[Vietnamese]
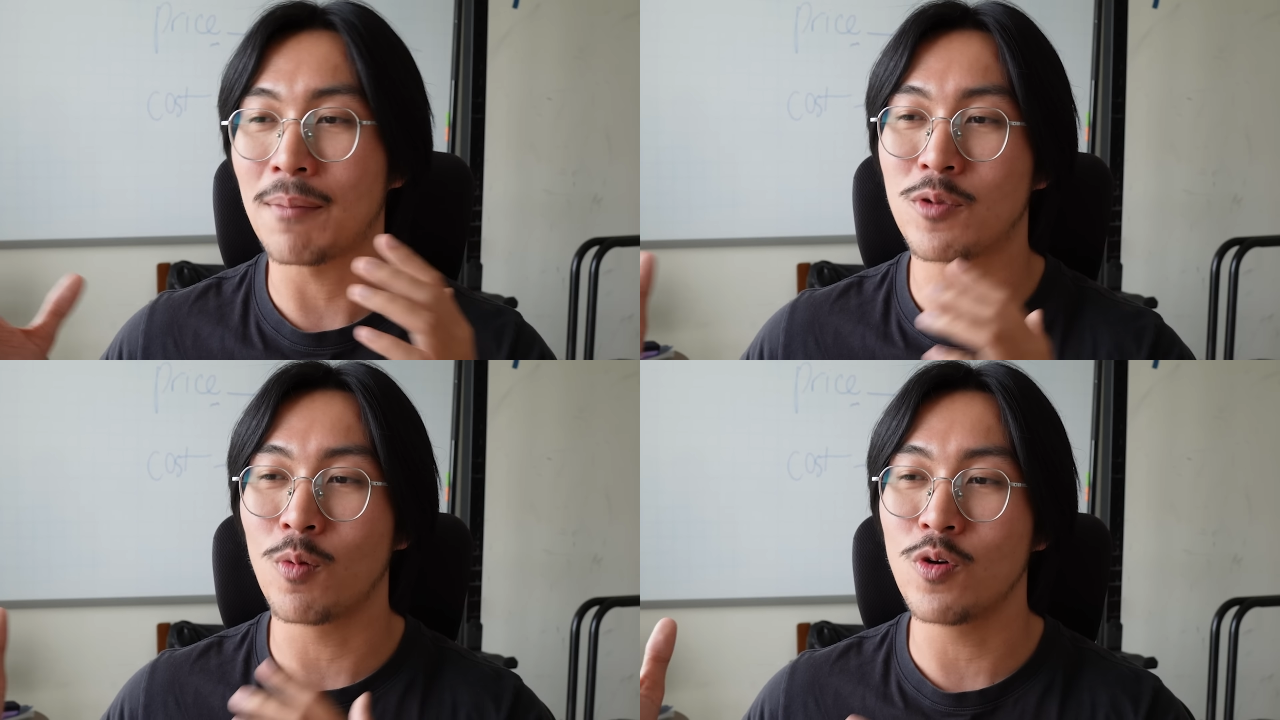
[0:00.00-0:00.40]

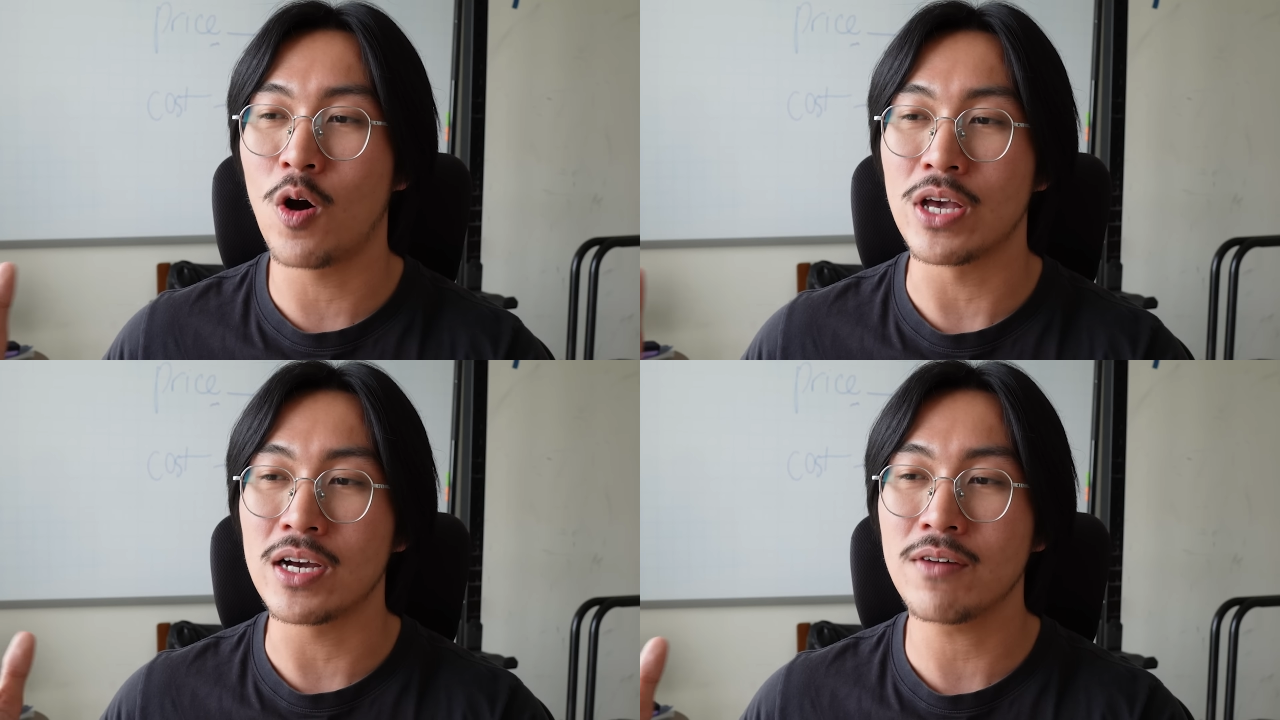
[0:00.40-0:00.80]
tập trung
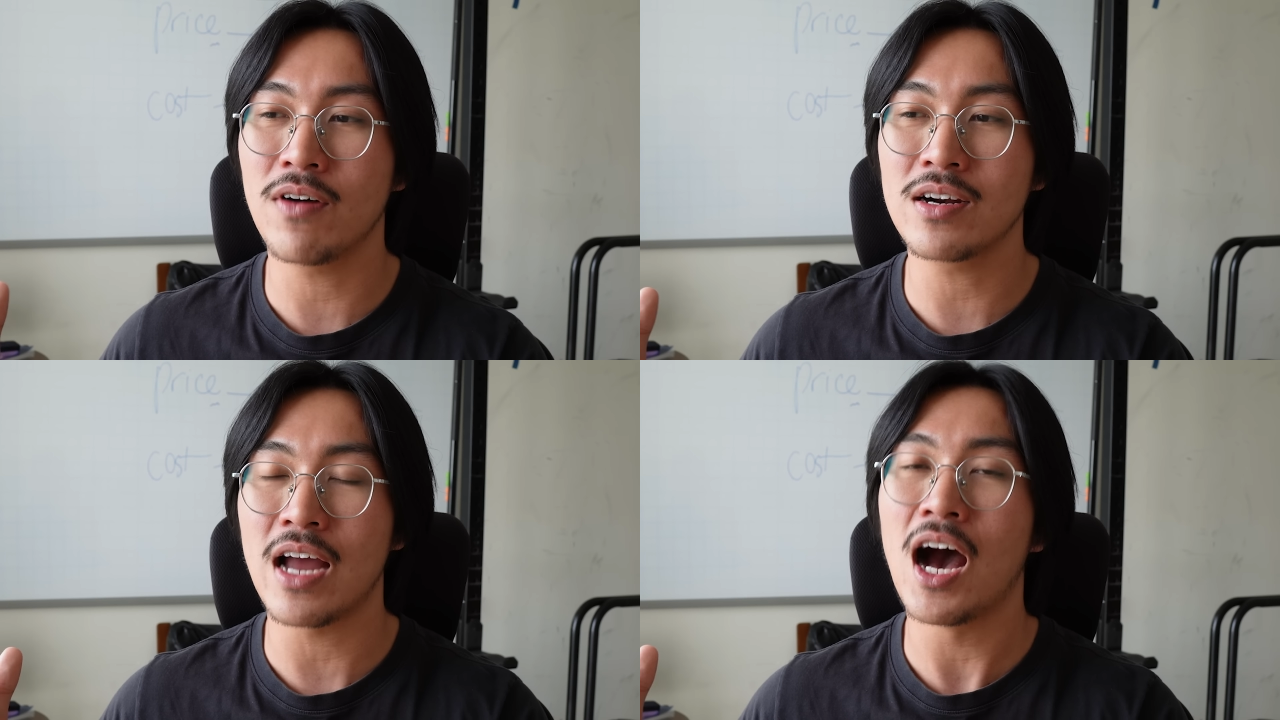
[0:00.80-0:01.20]
vô những cái
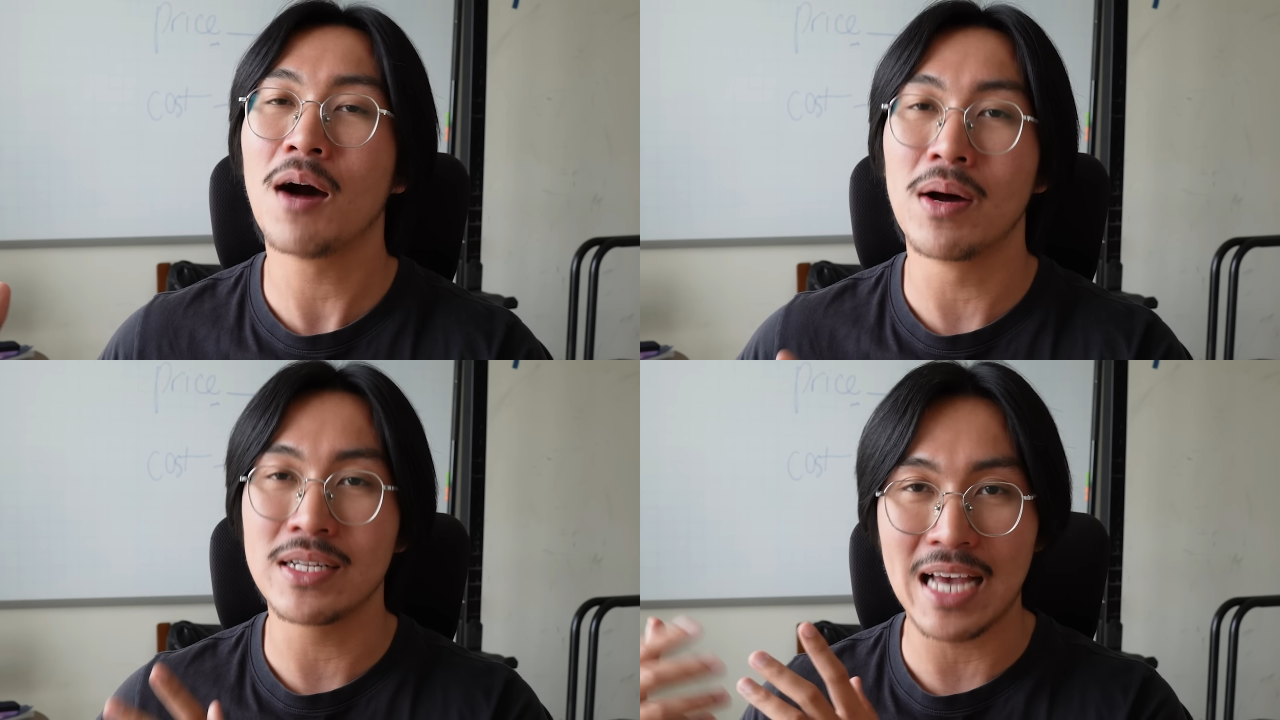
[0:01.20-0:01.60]
vấn đề
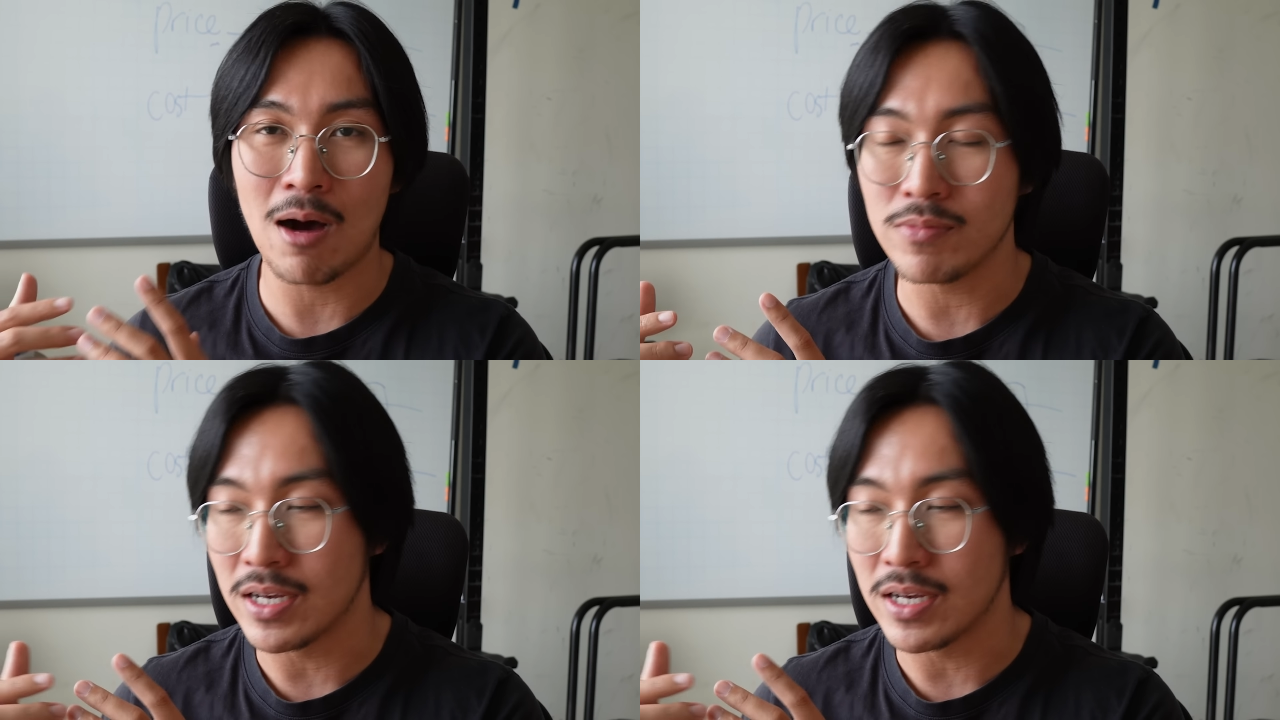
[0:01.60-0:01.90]
ở bên trong,